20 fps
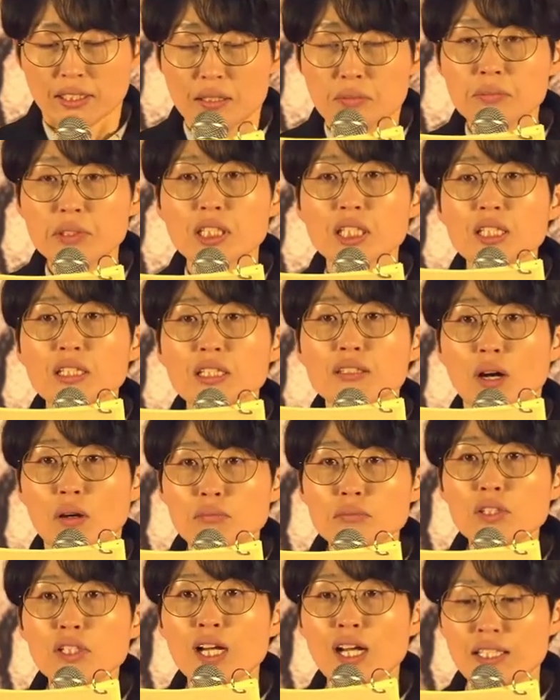음식
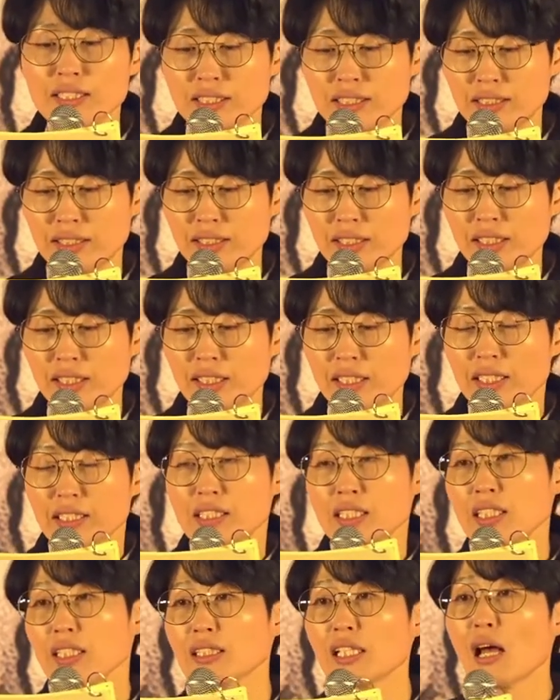
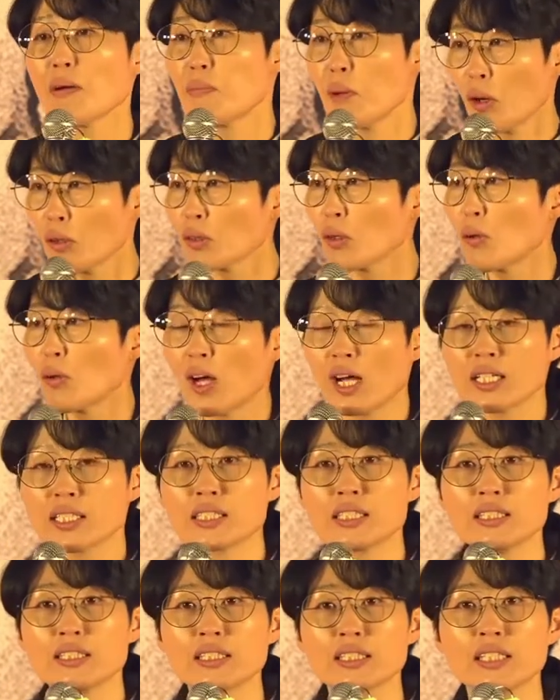전문가이신지
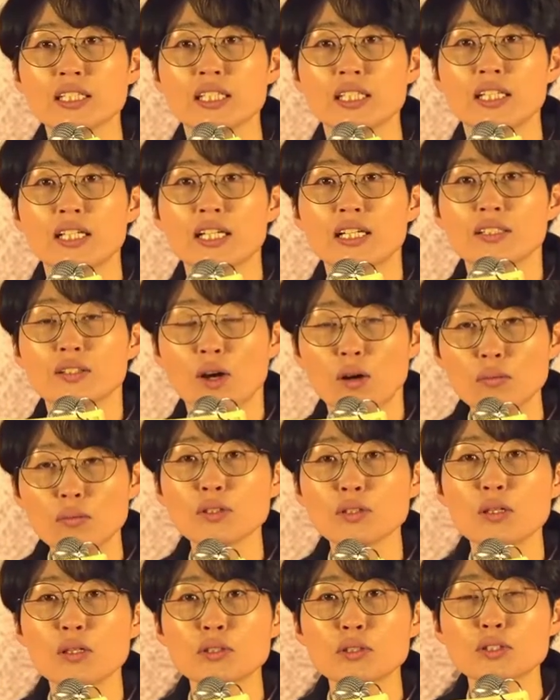시사평론가이신지
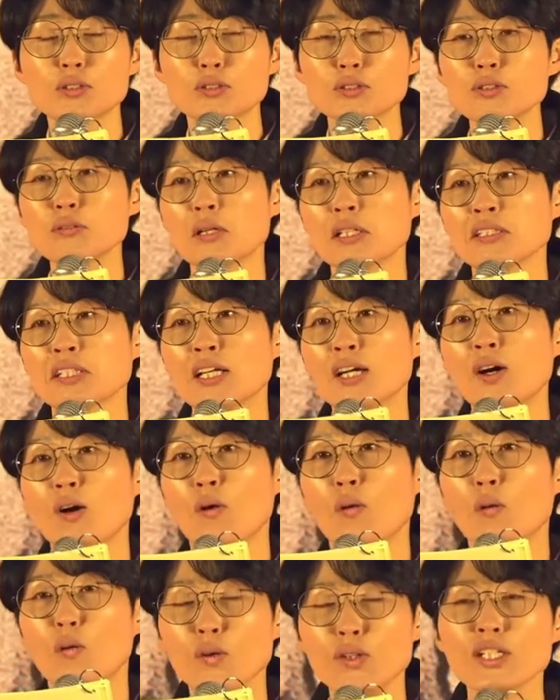너무너무
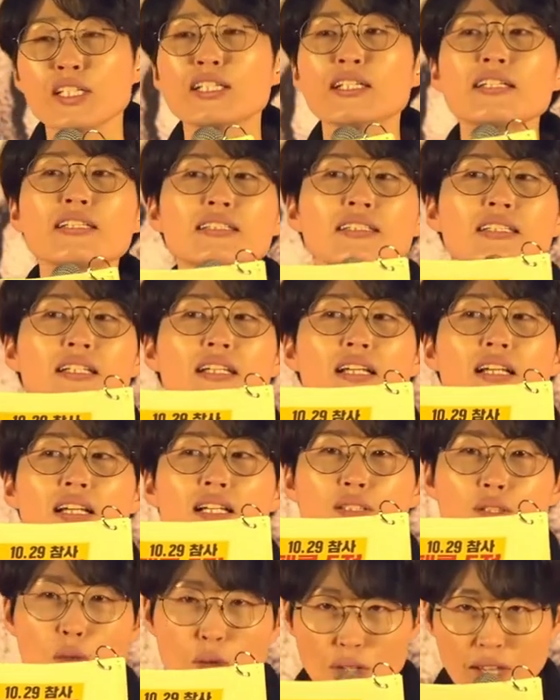궁금한데요. 오늘은
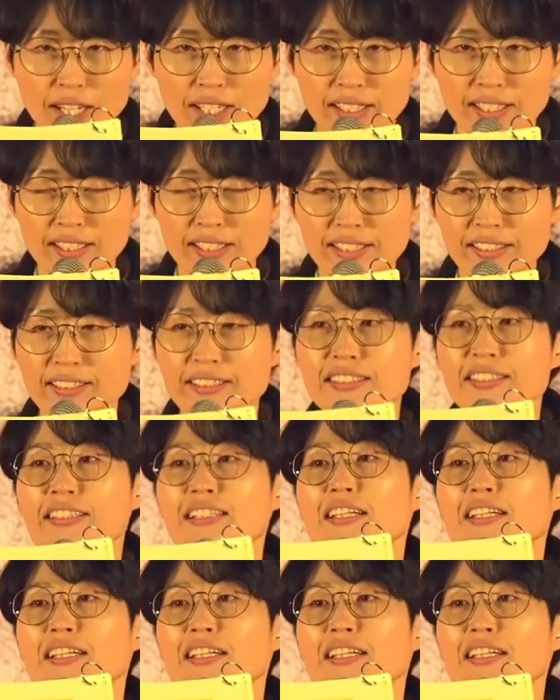소개를